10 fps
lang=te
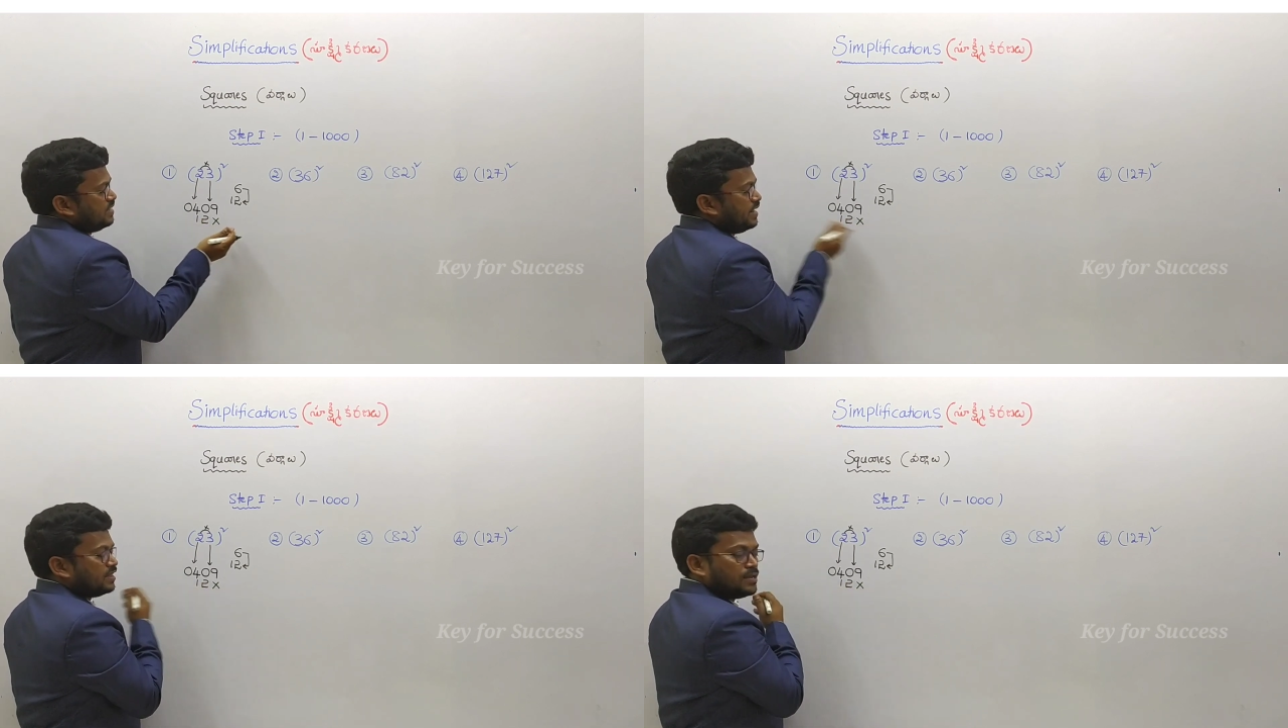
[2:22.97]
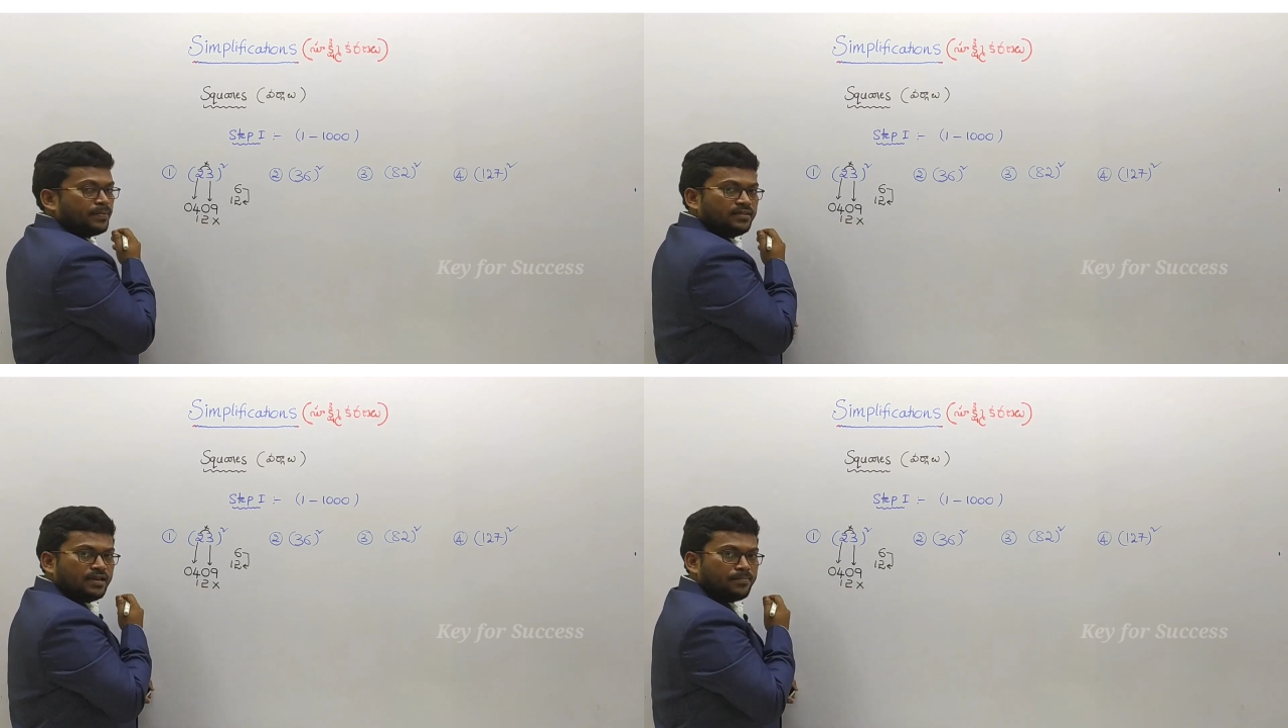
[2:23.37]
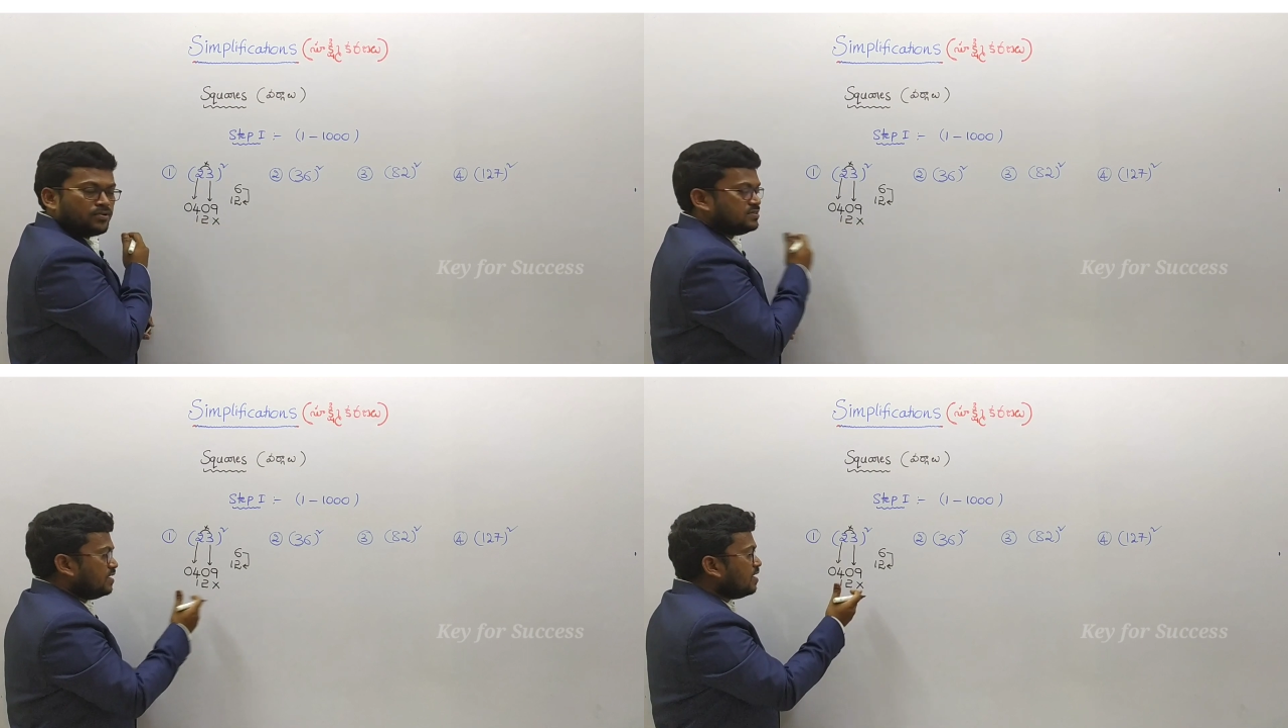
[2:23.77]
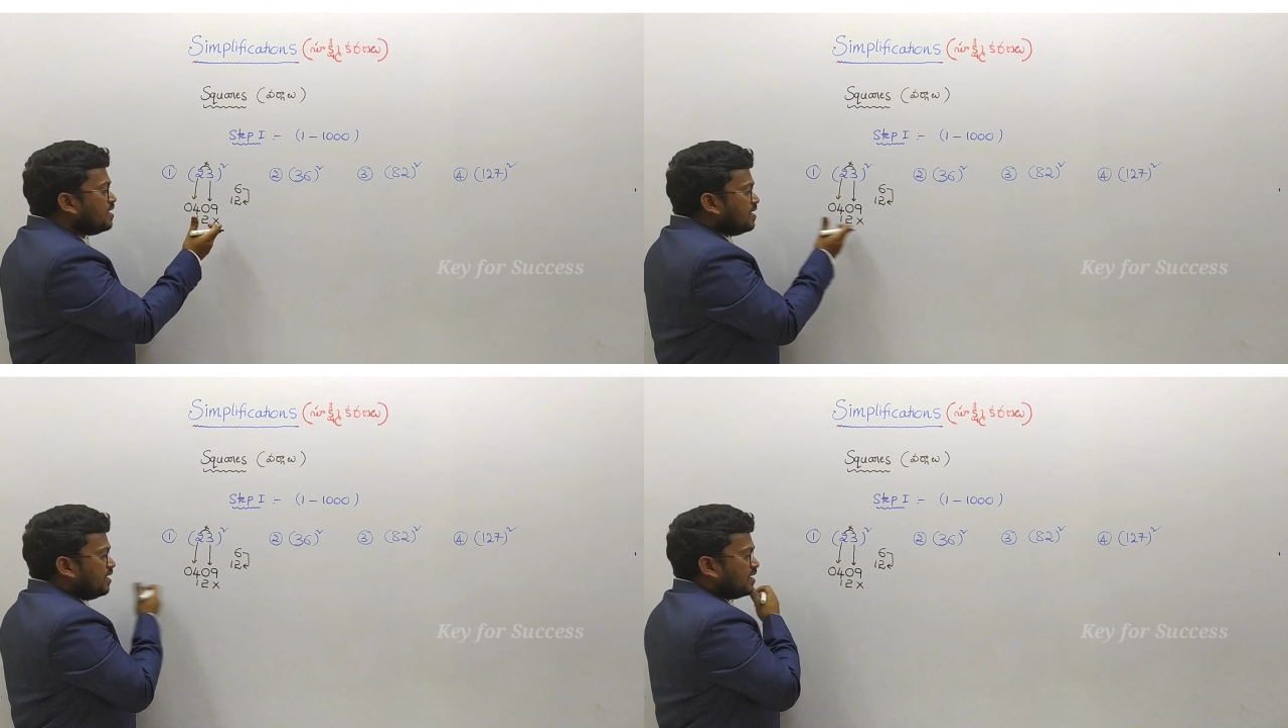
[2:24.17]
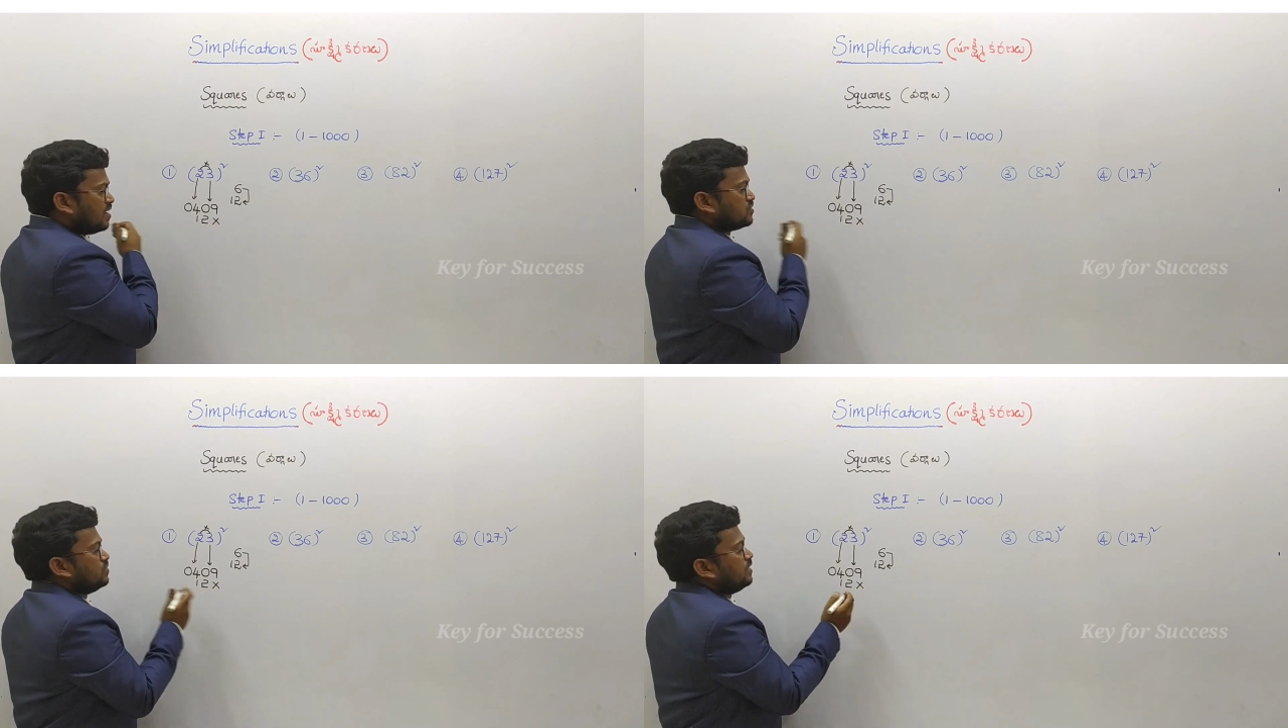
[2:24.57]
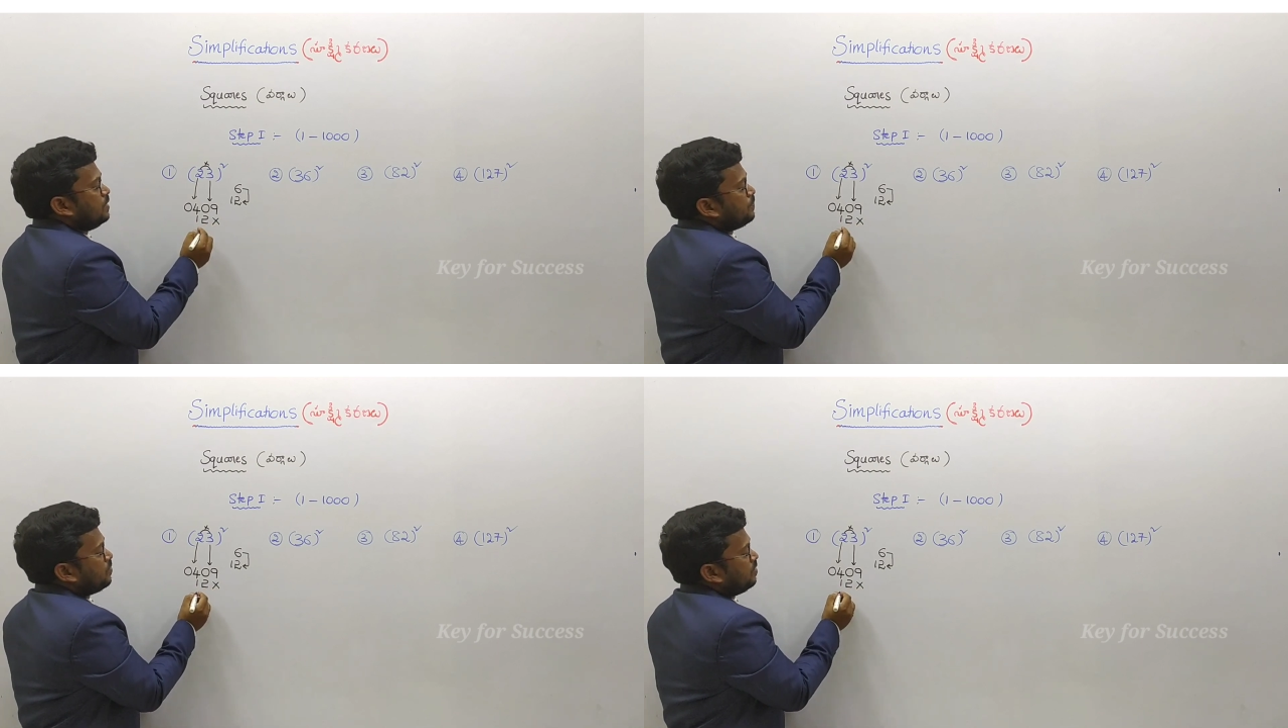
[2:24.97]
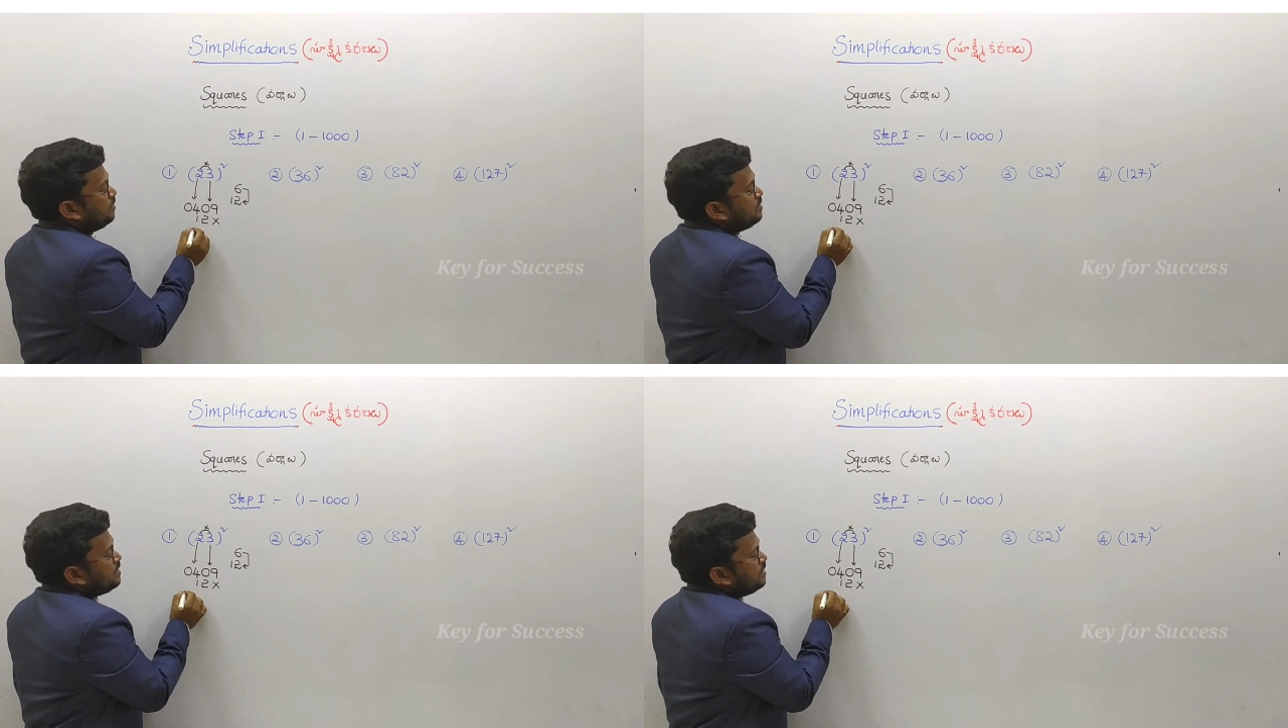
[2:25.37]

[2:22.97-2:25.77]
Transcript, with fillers: సరే ఎంత పెద్ద నెంబర్ వచ్చినా ఇలా రాసుకుంటే వెళ్ళిపోవాలండి